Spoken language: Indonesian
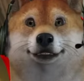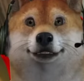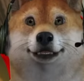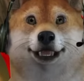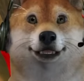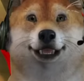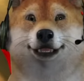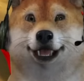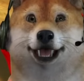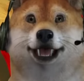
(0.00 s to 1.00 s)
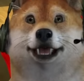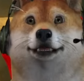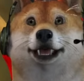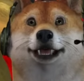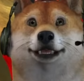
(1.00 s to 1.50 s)
Oke oke oke kita
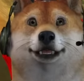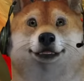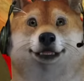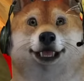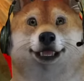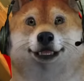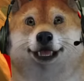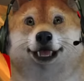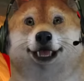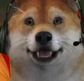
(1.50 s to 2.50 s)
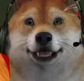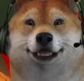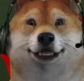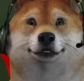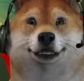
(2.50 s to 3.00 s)
hidup lagi teman-teman nih. Ya. Oh
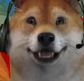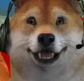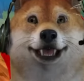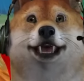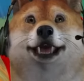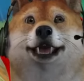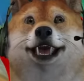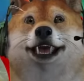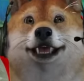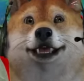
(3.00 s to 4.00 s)
kita ini masih kecil.